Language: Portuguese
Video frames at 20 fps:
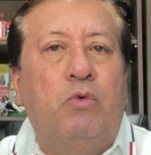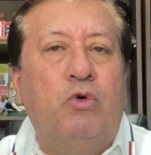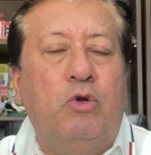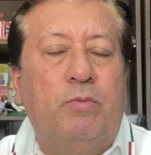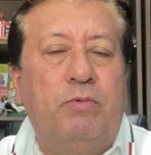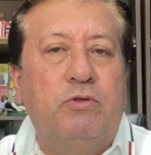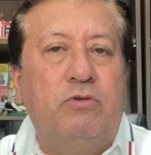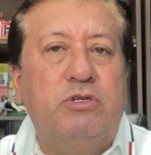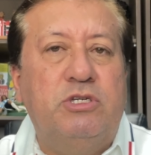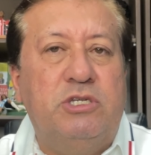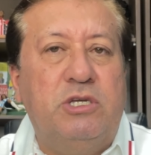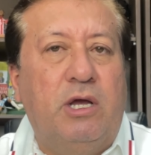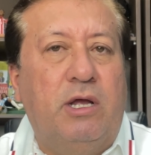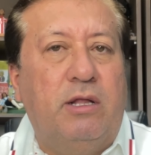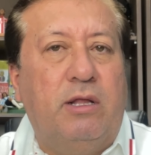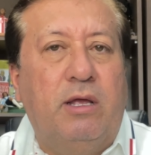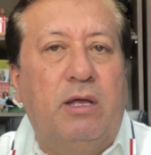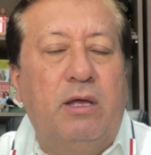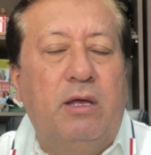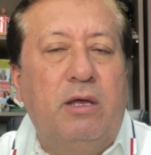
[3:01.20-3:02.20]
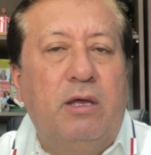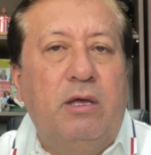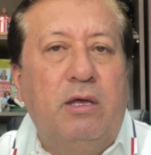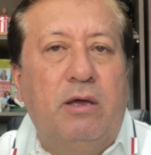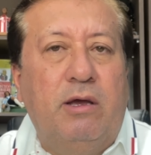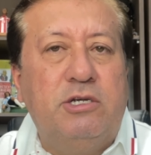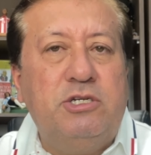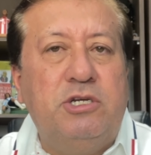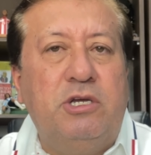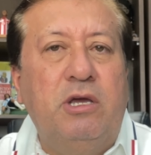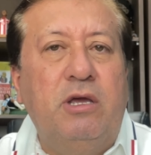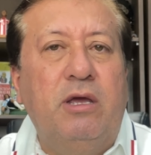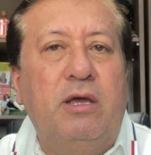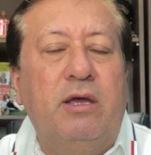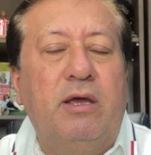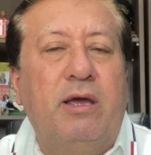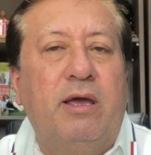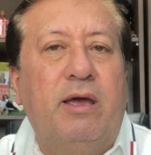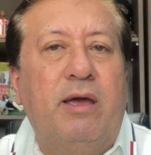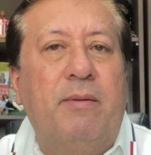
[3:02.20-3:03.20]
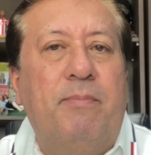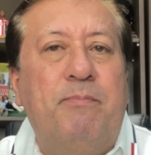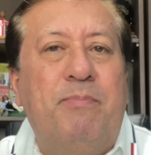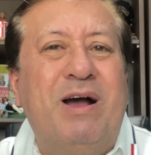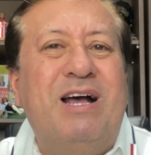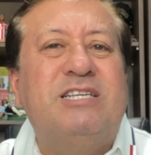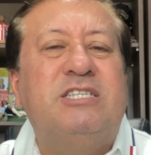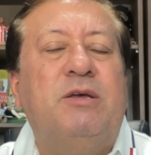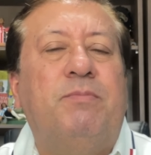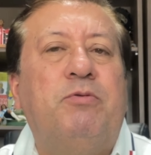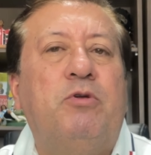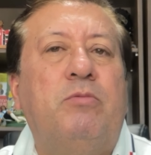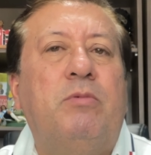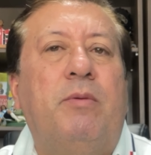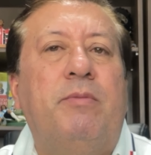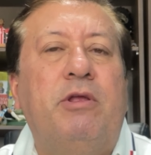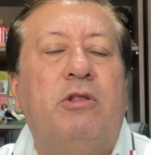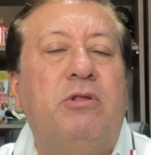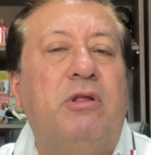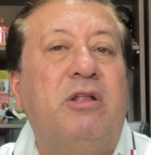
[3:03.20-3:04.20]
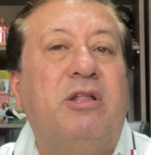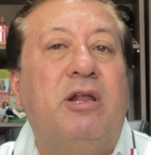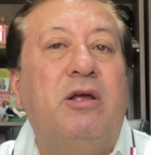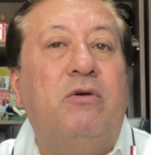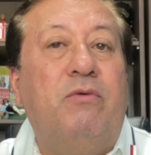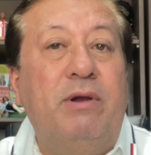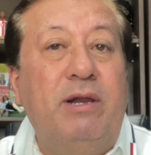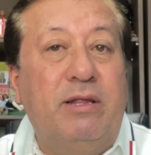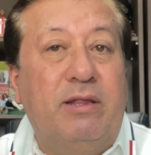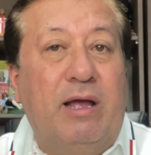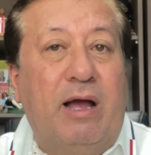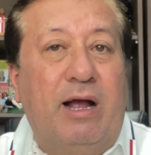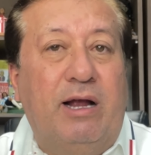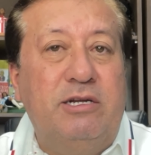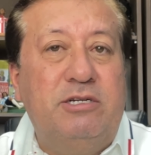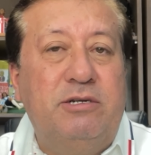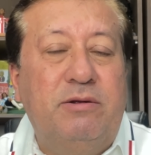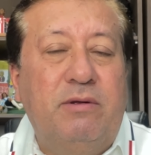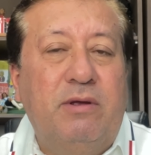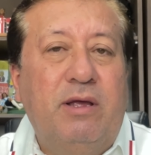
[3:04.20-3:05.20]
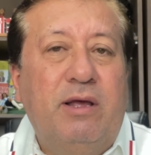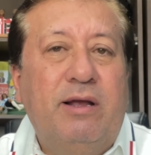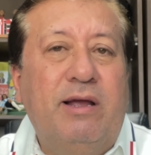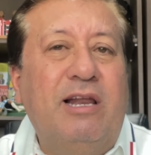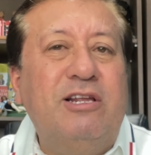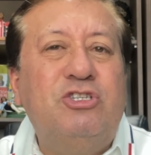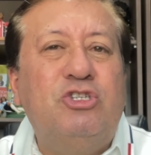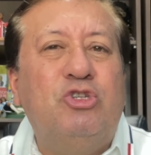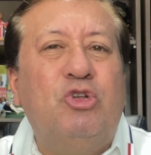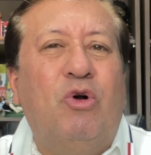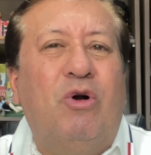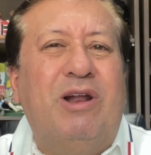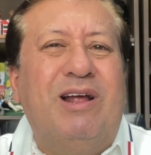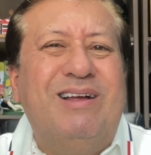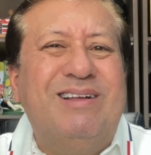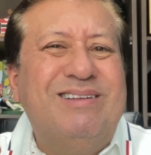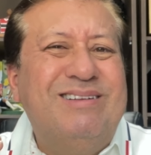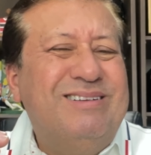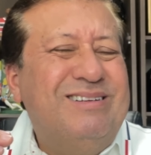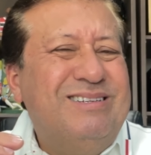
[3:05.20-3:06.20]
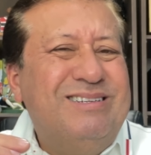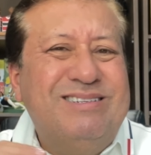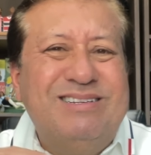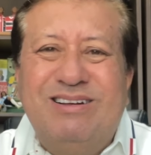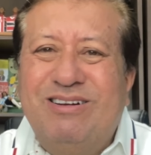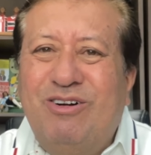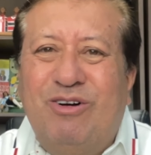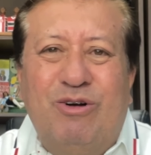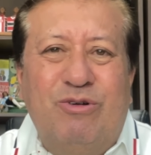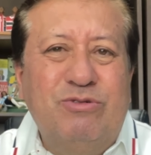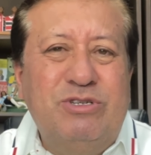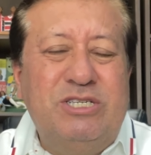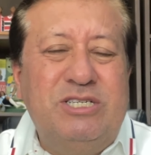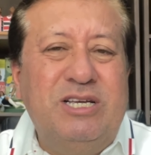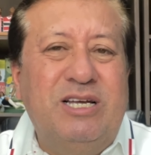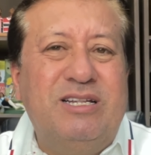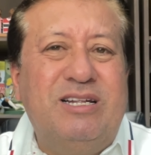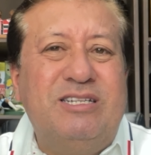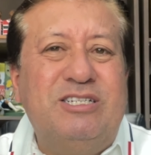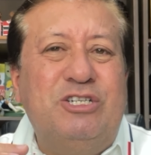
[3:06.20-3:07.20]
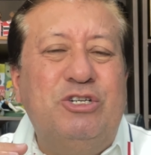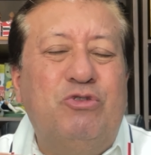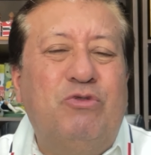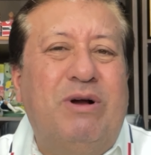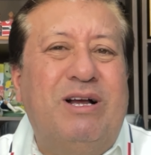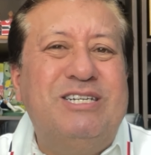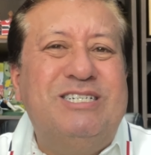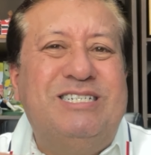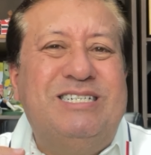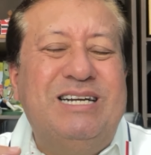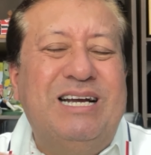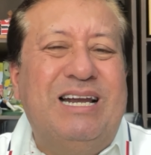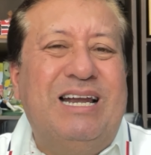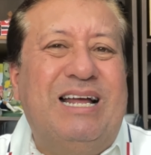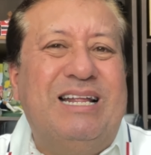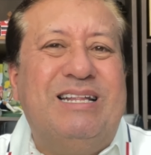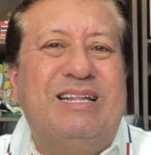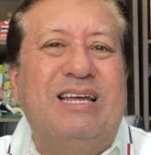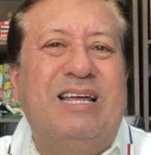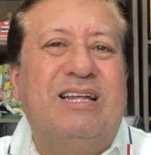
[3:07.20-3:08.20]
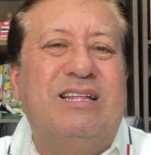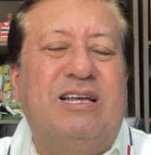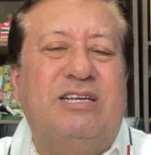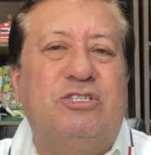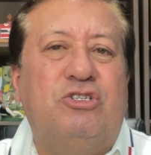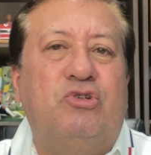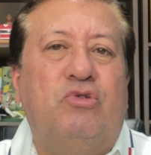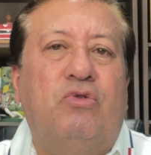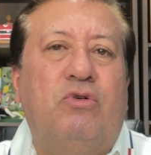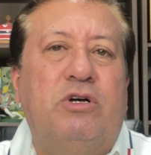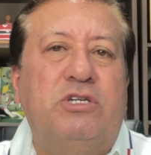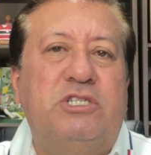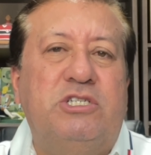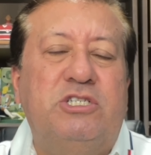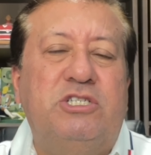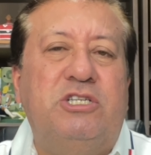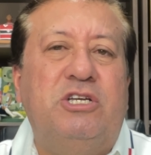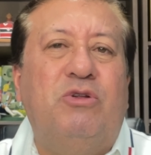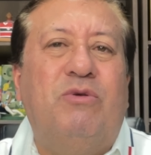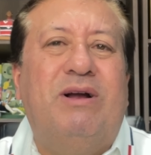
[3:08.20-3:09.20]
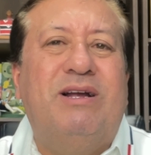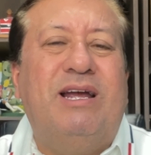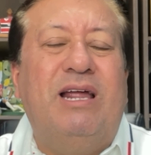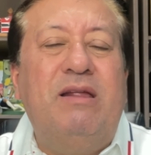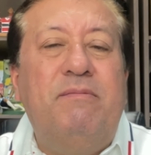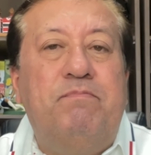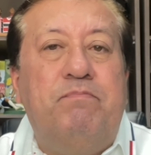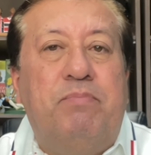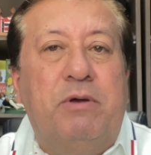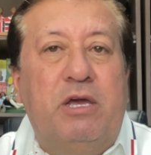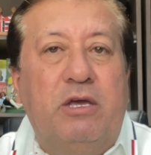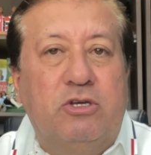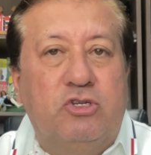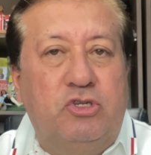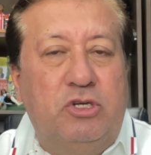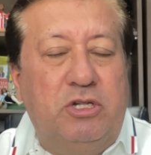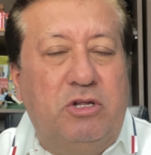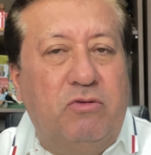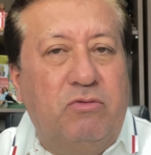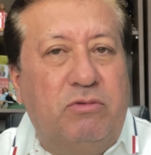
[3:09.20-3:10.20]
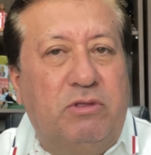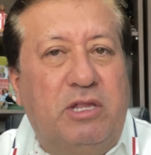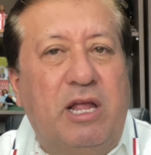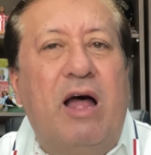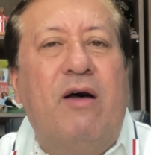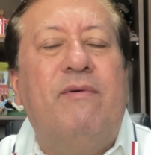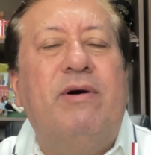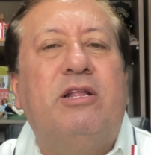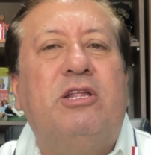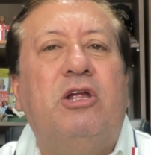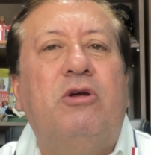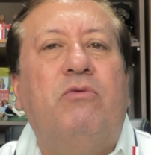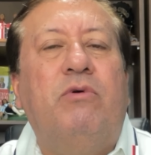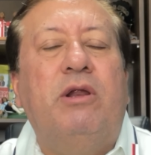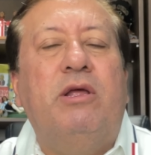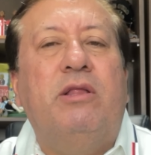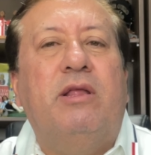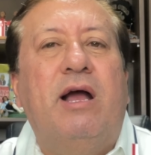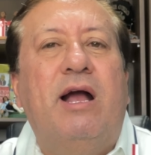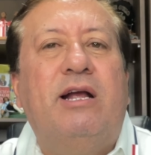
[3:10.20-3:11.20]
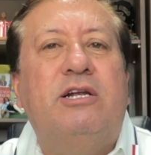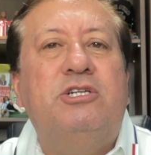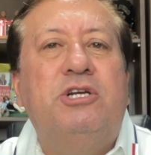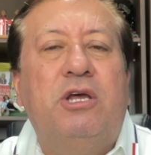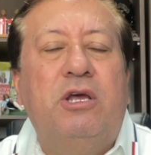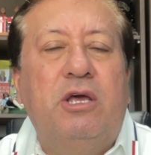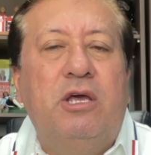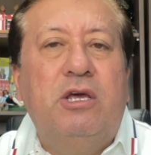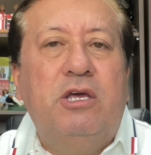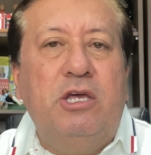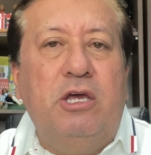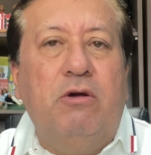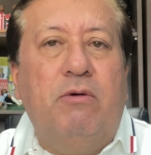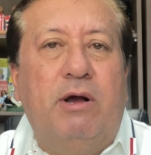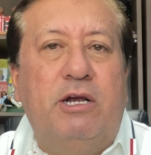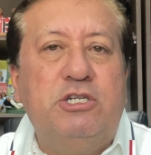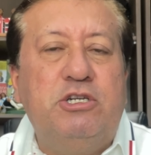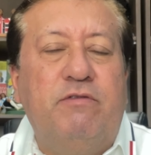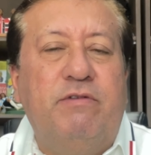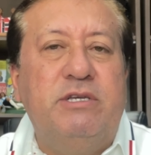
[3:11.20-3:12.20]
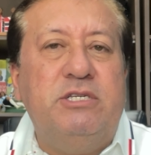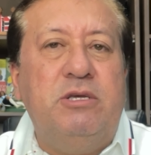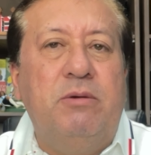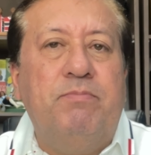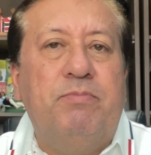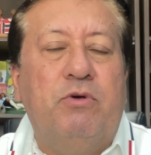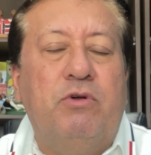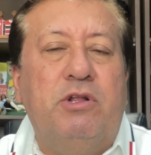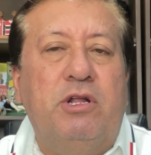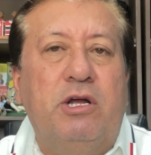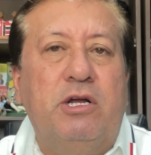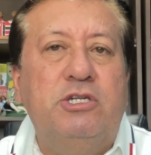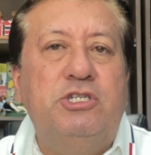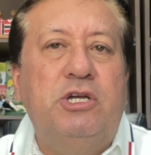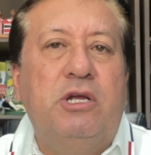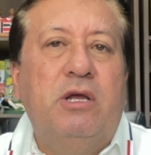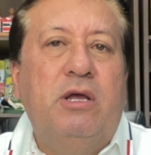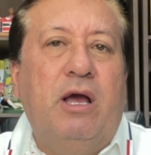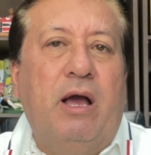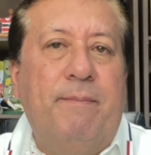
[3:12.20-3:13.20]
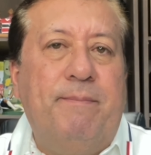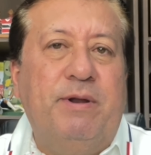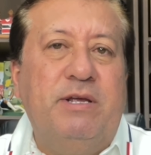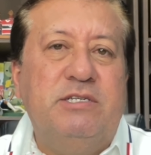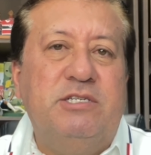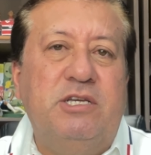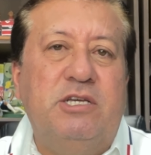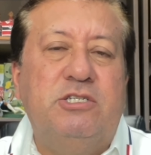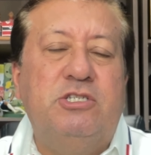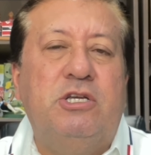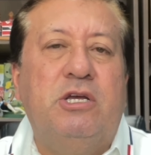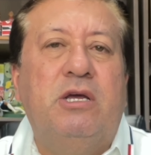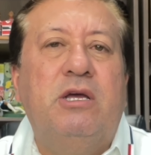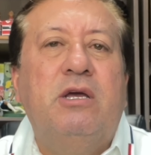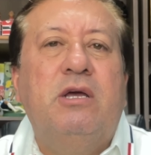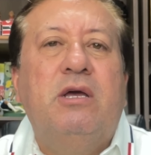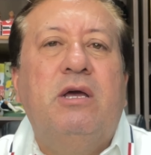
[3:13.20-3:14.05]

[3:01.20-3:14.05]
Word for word: o grupo do Santa, acho que é, é, passa por um momento de tranquilidade. Aquela história, o Santa tirou a geladeira das costas, tirou aquele peso, então dá uma tranquilidade e eu acho que vai ser importante a presença